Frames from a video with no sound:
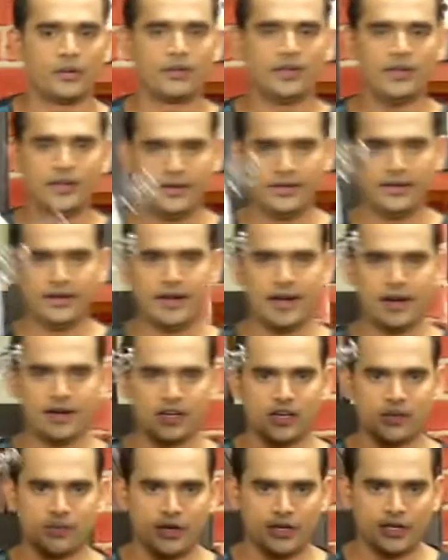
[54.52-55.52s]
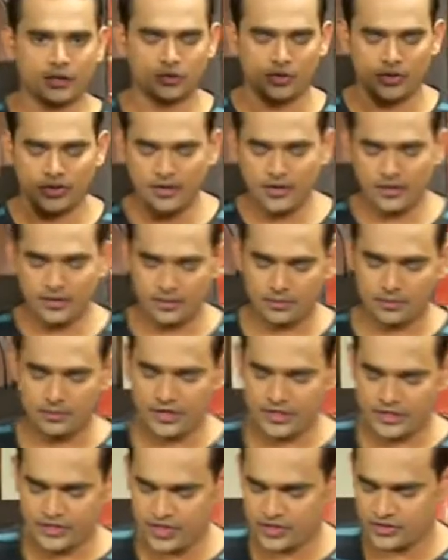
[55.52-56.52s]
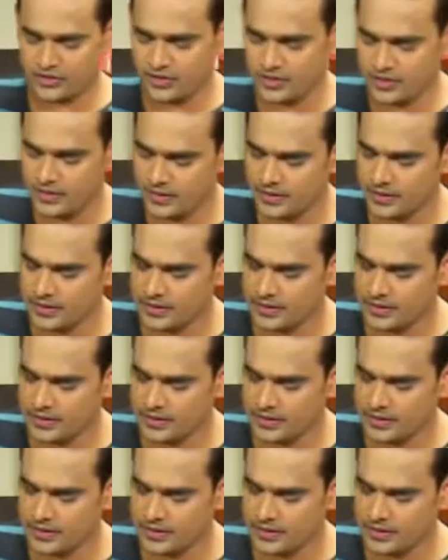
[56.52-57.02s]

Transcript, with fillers: ఉంటే ఎలక్ట్రిక్ బీటర్తో అయినా బీట్ చేయొచ్చు దీన్ని